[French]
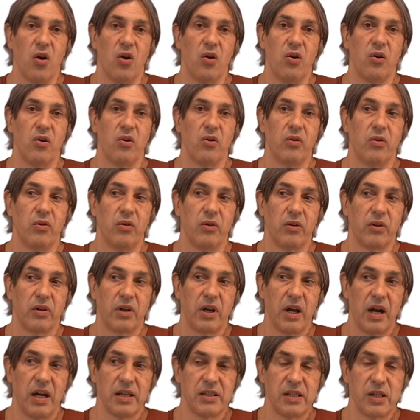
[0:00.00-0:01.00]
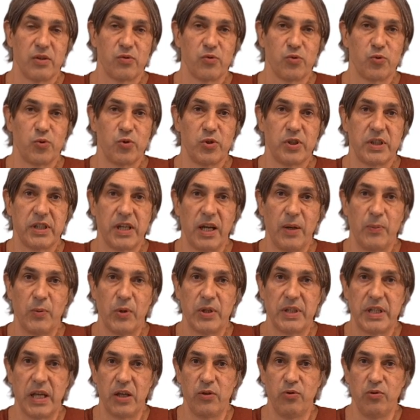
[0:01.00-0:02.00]
Euh, grâce à son succès, il
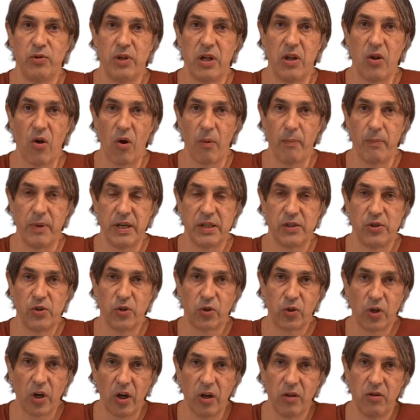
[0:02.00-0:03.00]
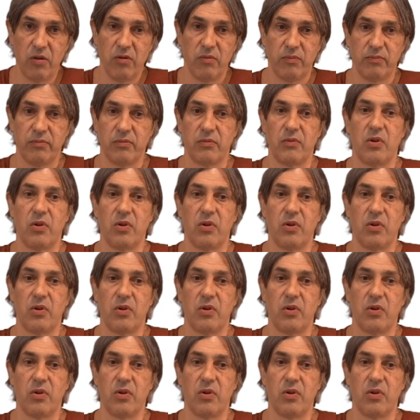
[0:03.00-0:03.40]
possède une énorme base de code.